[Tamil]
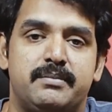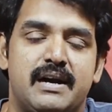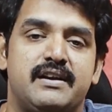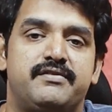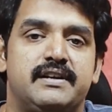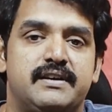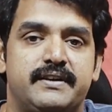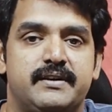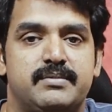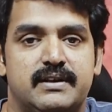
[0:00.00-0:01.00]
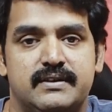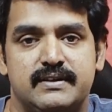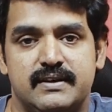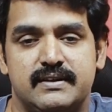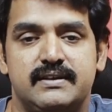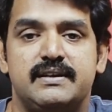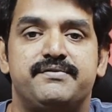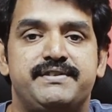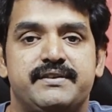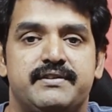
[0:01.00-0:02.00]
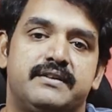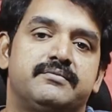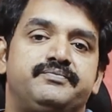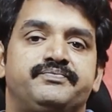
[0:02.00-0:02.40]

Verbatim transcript: பேங்க் நிஃப்டியில் ட்ரேட் பண்ணுறது நல்லது நிஃப்டியை விட